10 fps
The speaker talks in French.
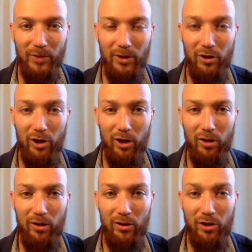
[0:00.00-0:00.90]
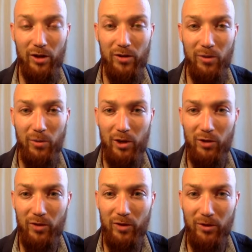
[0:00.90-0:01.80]
chaque, chaque, semaine,
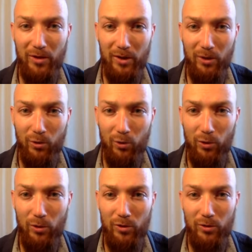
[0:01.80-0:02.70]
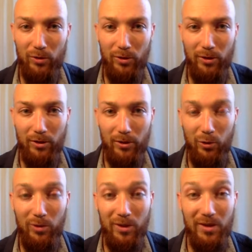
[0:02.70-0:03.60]
je vais donner un cours sur
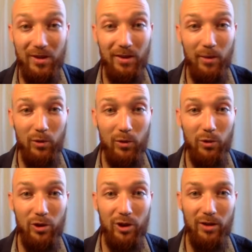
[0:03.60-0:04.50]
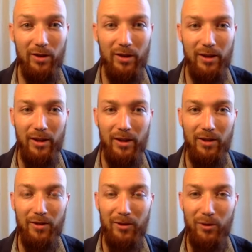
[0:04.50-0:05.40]
une des étapes du Kujin il
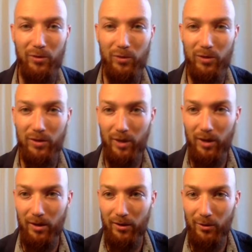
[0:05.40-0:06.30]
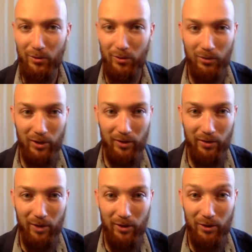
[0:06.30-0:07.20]
y en a neuf au total, donc on
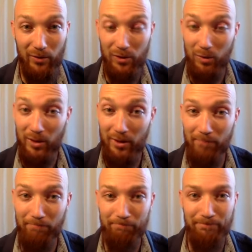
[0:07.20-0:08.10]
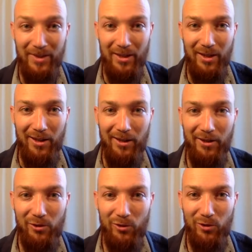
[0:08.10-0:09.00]
arrivera à neuf semaines. Les
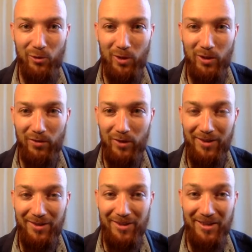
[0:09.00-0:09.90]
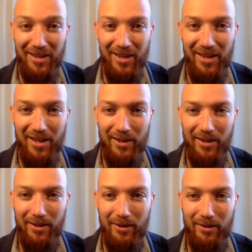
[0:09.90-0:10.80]
choses sont bien faites. Et
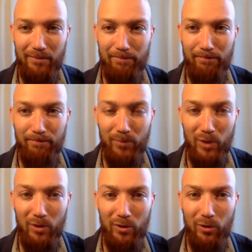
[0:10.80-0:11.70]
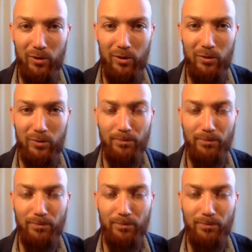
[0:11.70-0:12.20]
euh, donc,